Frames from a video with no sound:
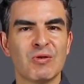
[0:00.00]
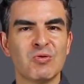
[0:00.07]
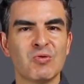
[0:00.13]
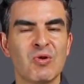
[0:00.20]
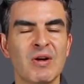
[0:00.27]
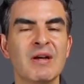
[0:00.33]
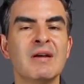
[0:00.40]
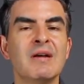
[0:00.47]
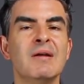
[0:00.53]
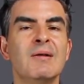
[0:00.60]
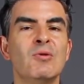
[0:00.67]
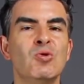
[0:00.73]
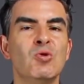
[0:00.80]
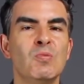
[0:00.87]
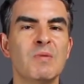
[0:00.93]
coatora
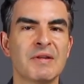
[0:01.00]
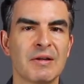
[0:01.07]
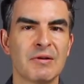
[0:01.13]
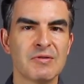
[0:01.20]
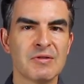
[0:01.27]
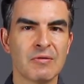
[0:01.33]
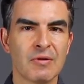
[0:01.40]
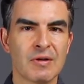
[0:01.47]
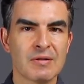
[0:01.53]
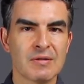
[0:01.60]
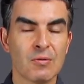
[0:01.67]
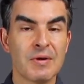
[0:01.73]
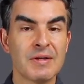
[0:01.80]
no mandado de segurança.